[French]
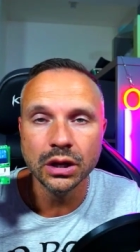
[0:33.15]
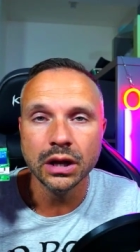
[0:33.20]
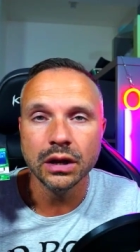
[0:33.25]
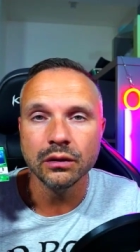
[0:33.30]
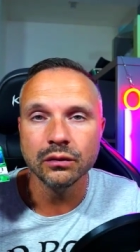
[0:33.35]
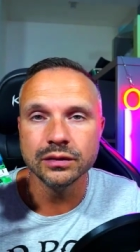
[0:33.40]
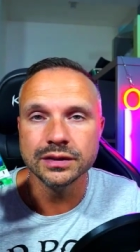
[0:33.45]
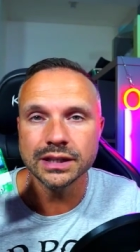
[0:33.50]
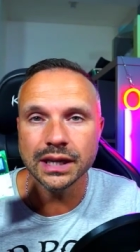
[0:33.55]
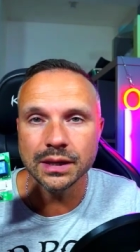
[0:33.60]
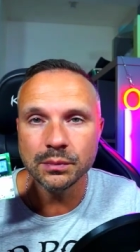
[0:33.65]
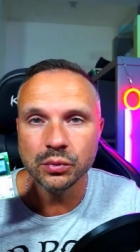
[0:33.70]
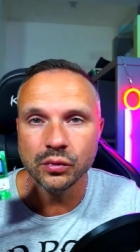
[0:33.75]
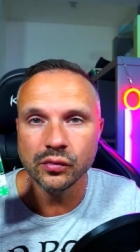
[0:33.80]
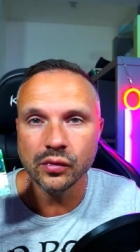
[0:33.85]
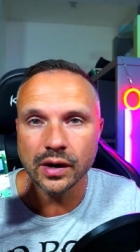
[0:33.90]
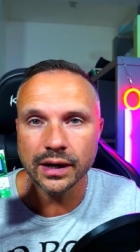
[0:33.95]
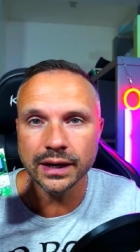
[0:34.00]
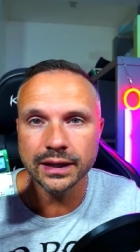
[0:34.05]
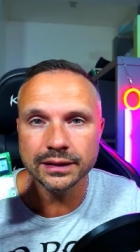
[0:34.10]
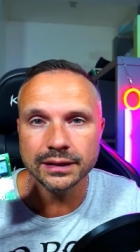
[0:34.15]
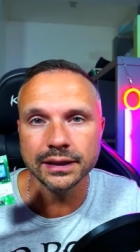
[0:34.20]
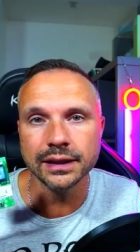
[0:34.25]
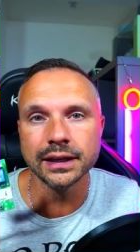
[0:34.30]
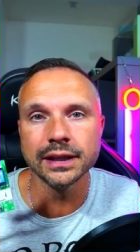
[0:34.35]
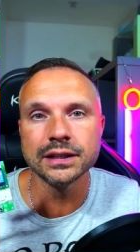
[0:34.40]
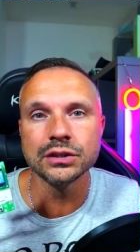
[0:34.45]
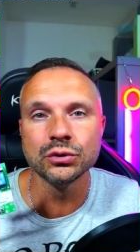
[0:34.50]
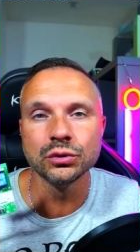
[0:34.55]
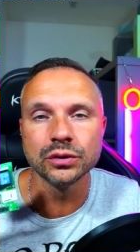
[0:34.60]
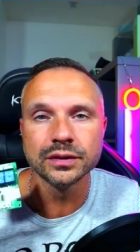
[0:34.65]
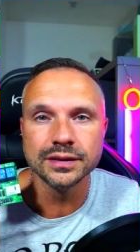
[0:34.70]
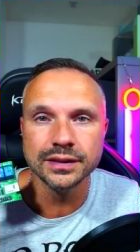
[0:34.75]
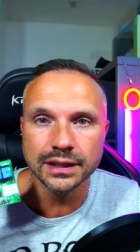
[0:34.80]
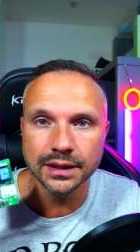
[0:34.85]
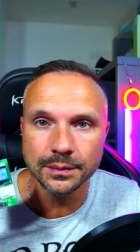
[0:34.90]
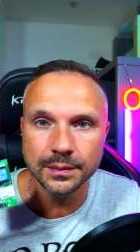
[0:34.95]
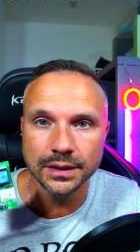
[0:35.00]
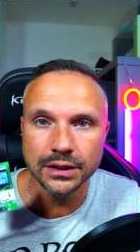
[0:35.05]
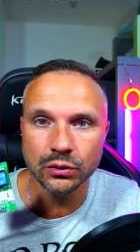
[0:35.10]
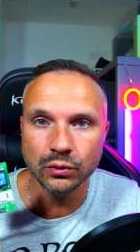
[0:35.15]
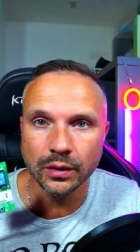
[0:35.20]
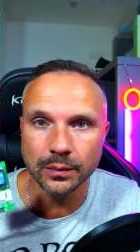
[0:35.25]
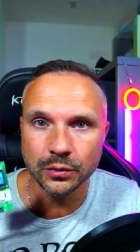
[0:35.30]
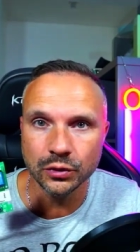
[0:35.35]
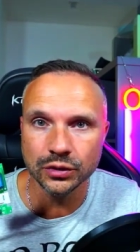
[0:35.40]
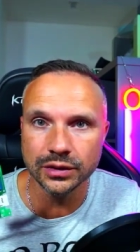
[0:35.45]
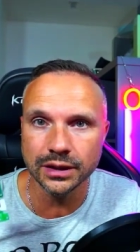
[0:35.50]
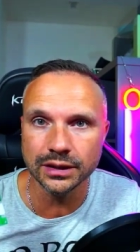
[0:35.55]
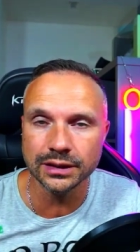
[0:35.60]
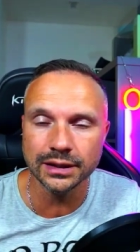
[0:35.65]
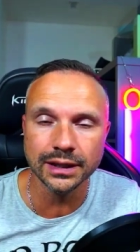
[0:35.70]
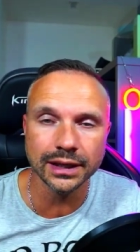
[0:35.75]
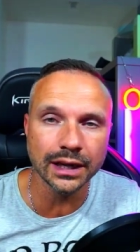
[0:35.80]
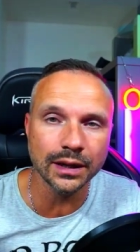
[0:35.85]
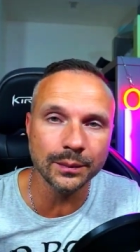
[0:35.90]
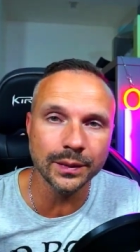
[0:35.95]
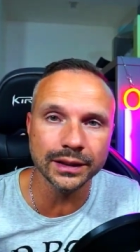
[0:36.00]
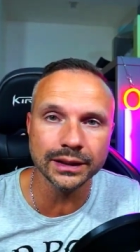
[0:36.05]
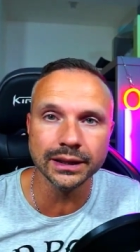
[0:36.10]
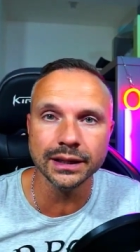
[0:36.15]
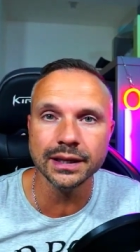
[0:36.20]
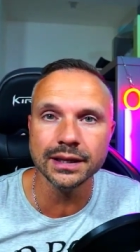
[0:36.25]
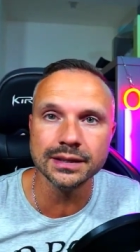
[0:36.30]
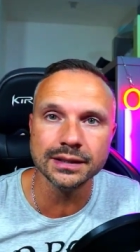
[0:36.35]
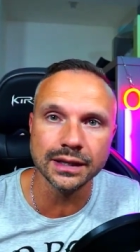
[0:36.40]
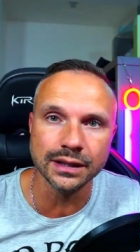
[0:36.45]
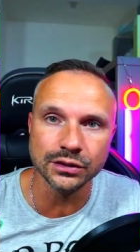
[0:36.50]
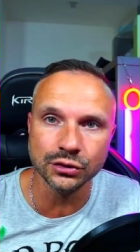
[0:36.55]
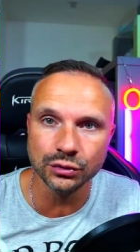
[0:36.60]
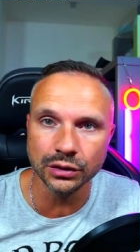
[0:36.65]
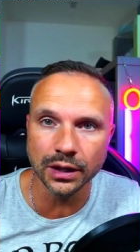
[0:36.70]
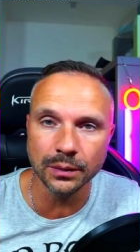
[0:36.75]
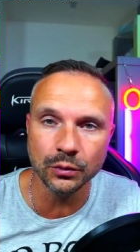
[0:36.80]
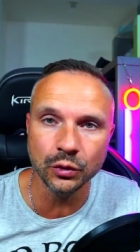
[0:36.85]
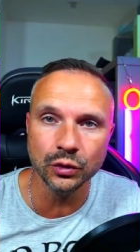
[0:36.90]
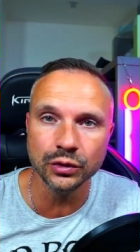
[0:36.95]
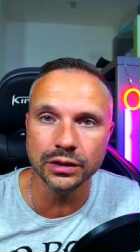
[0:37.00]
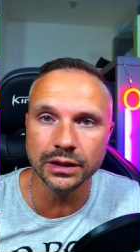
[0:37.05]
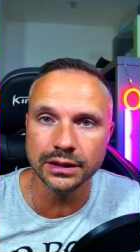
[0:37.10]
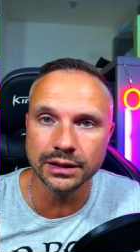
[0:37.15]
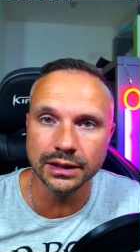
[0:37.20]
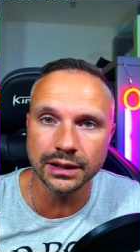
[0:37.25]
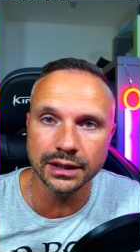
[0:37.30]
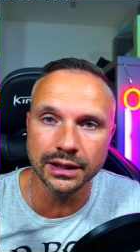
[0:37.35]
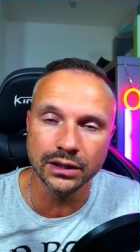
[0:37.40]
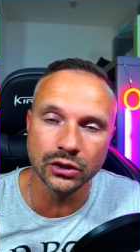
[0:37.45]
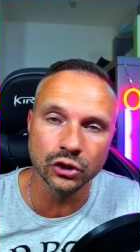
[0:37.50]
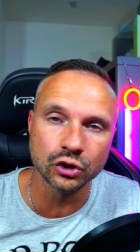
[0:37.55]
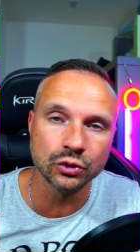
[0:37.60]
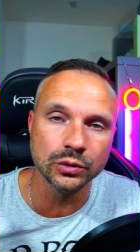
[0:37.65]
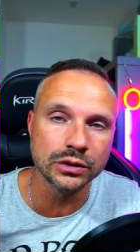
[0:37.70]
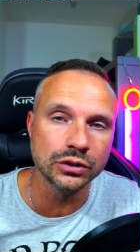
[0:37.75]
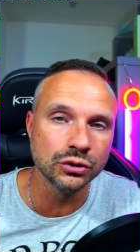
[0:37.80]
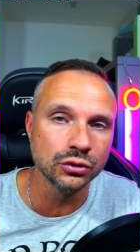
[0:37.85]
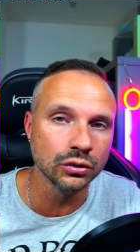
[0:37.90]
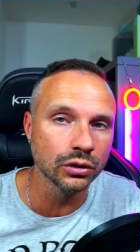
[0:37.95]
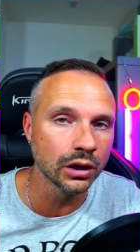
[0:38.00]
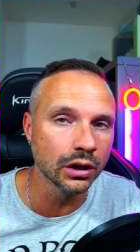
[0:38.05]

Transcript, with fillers: vous allez pouvoir l'intégrer sur Zigbee to MQTT, rapatrier ça sur MQTT et ensuite sur